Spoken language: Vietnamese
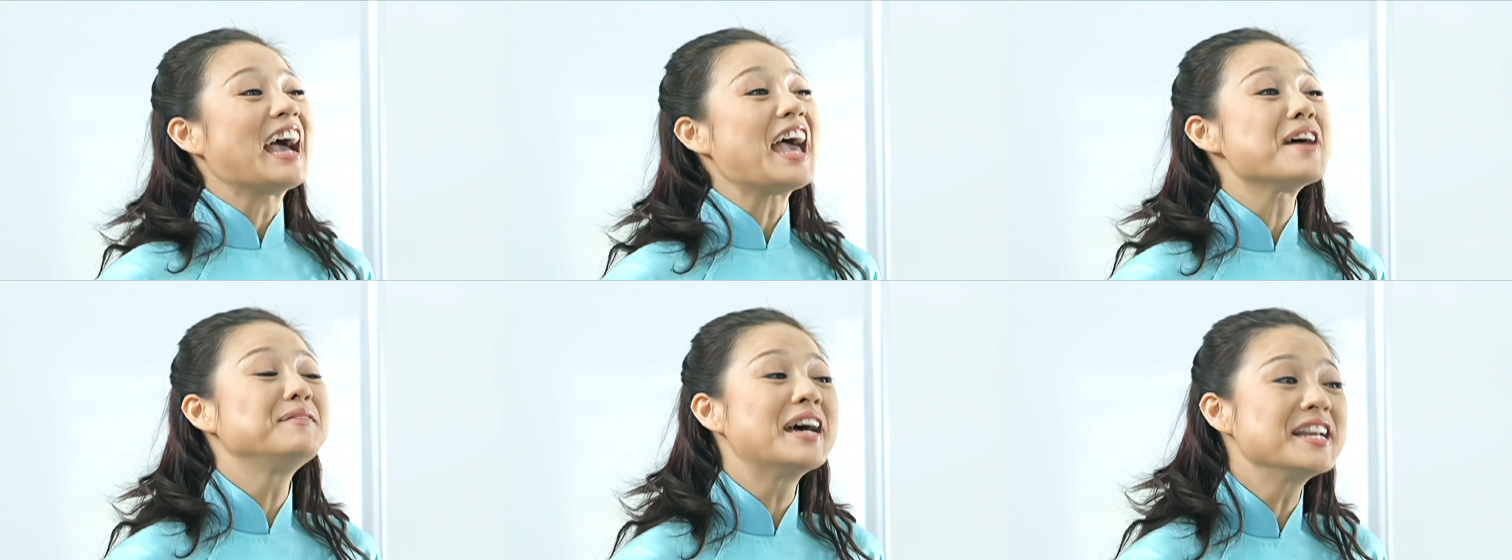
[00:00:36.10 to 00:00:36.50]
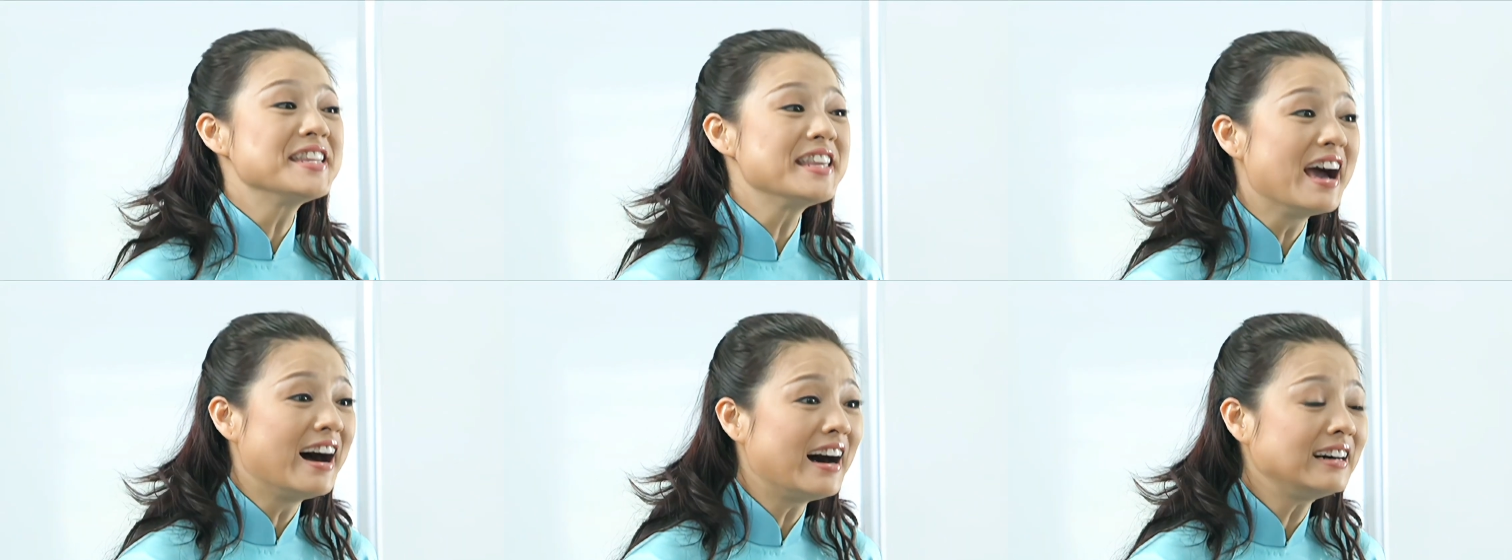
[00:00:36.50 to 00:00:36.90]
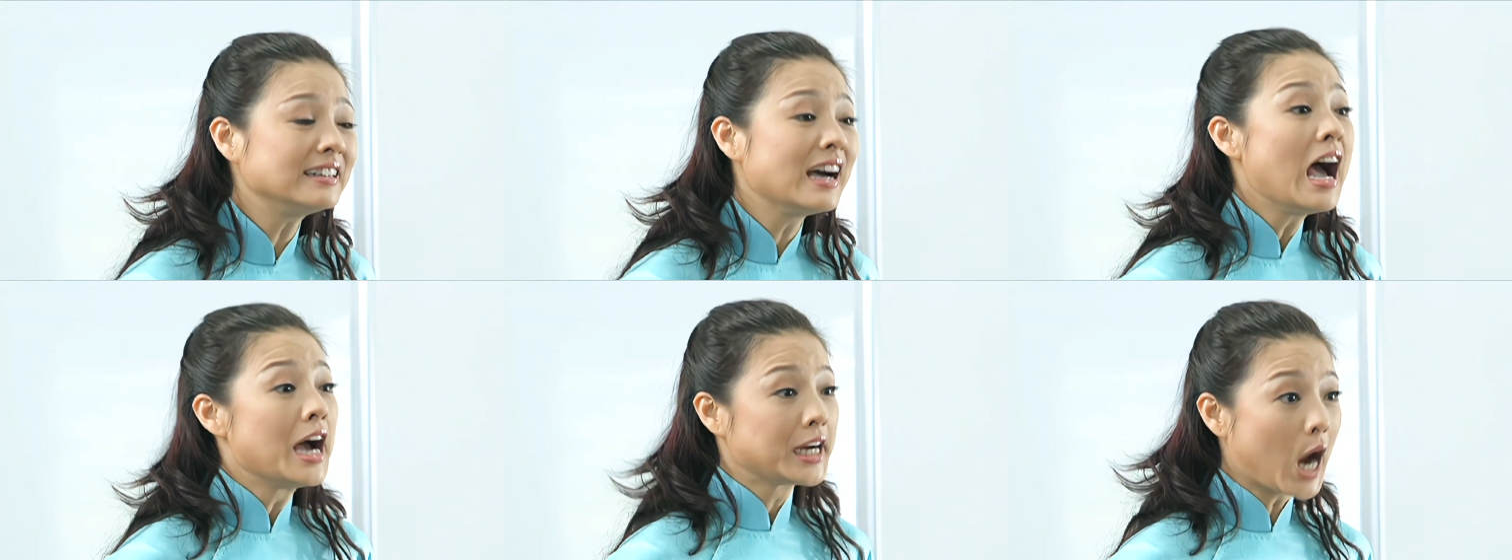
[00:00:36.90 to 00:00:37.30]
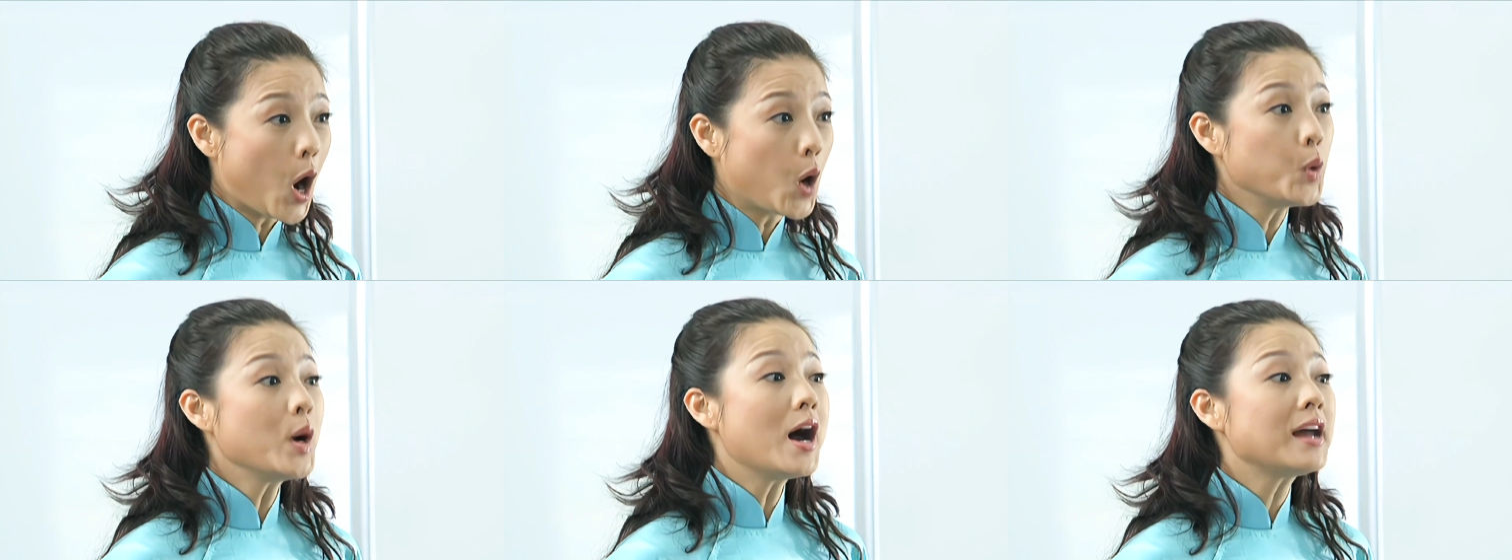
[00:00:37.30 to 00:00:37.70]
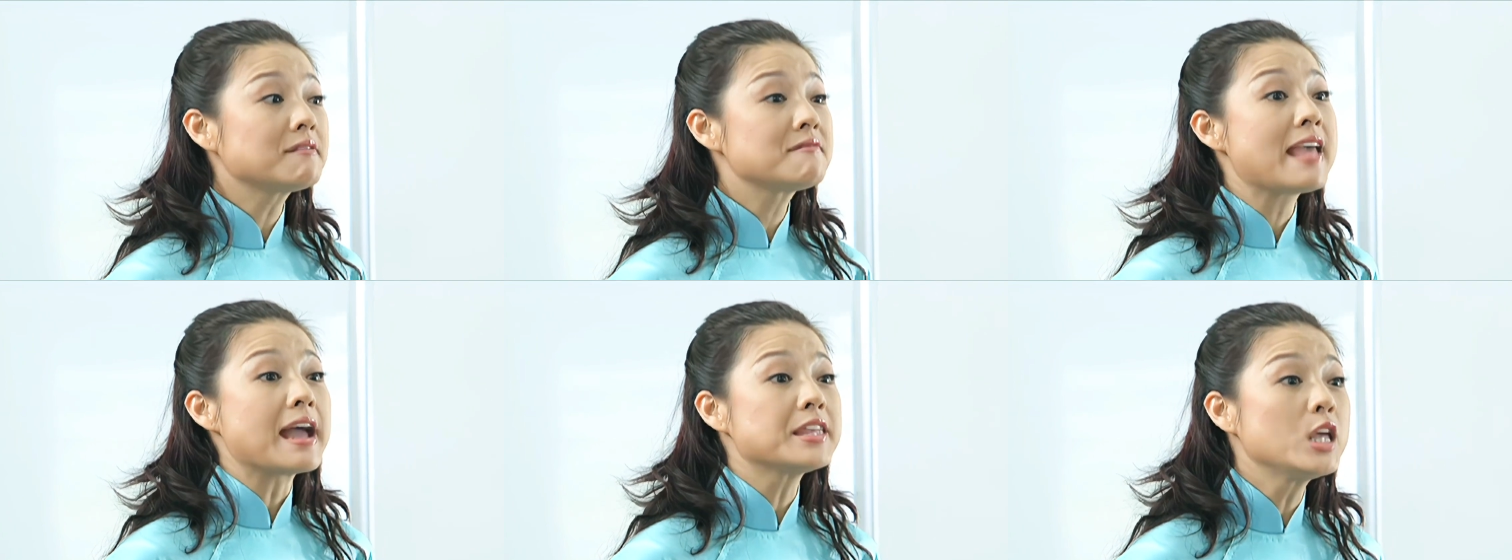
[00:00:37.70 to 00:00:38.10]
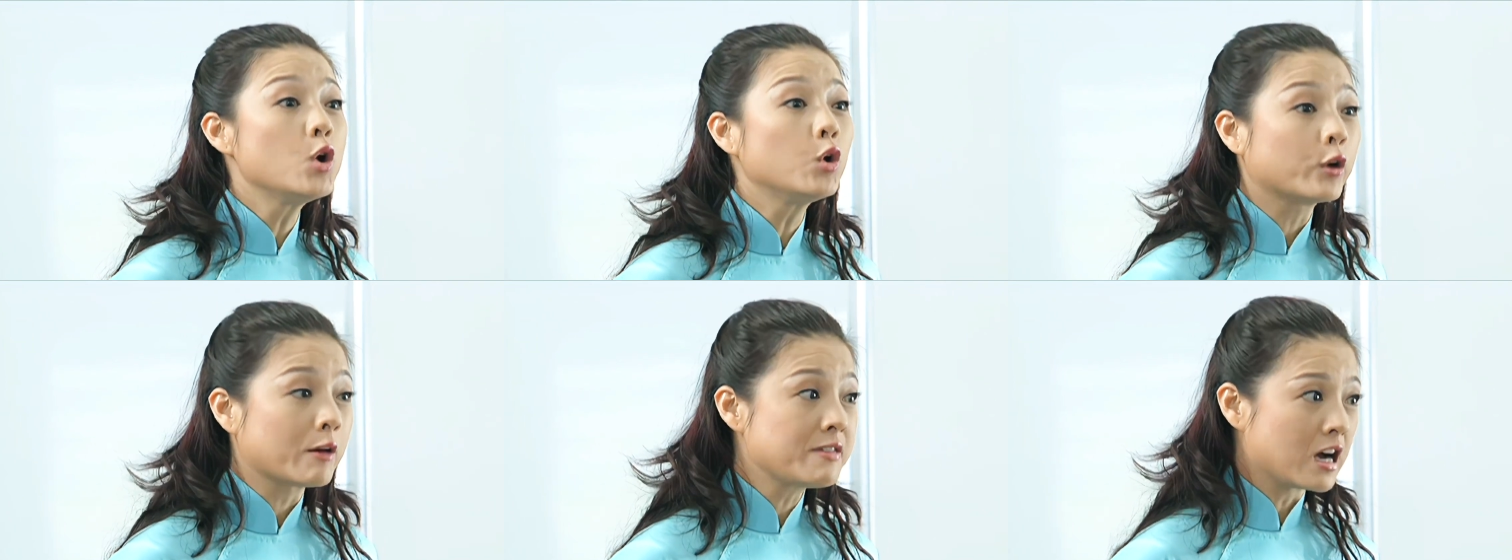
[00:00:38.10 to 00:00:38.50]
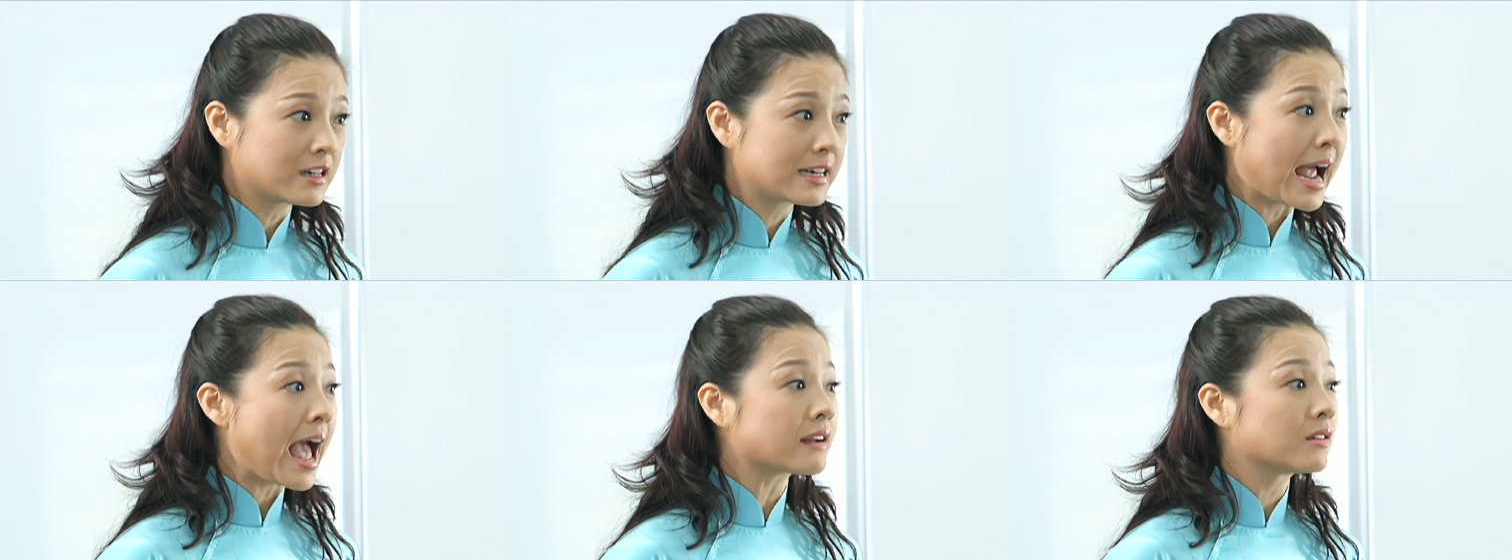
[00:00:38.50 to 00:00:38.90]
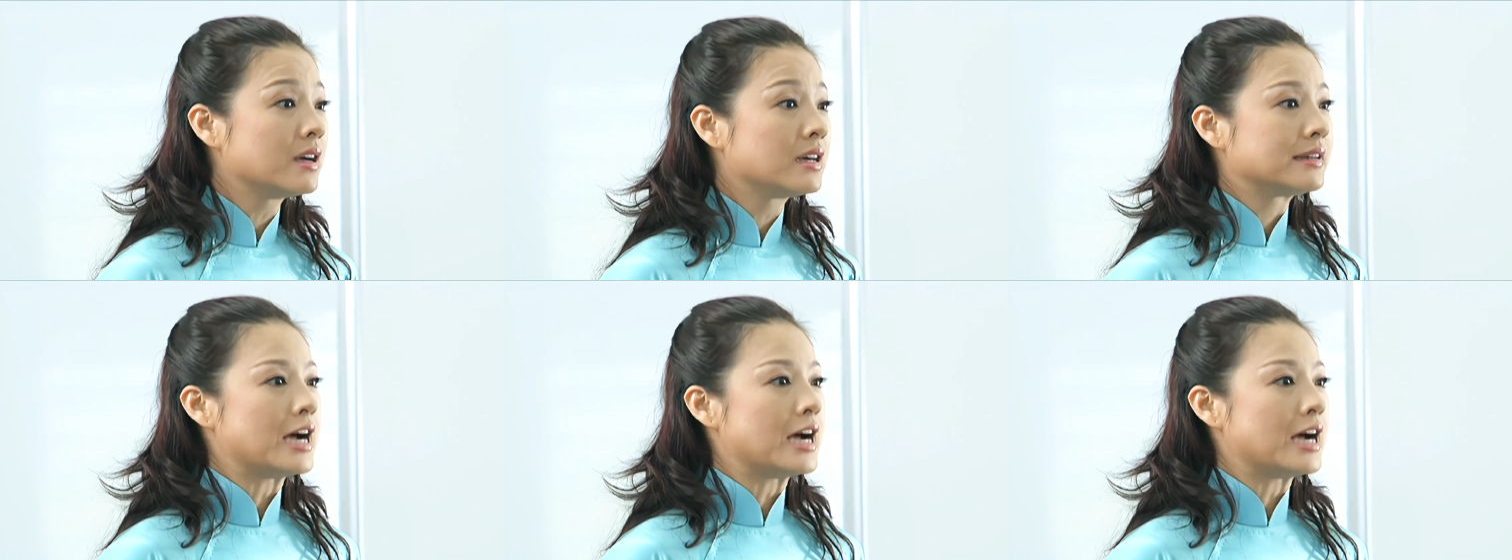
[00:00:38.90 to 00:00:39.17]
Các em nên nhớ, gấu, ếch và nhiều loài động vật khác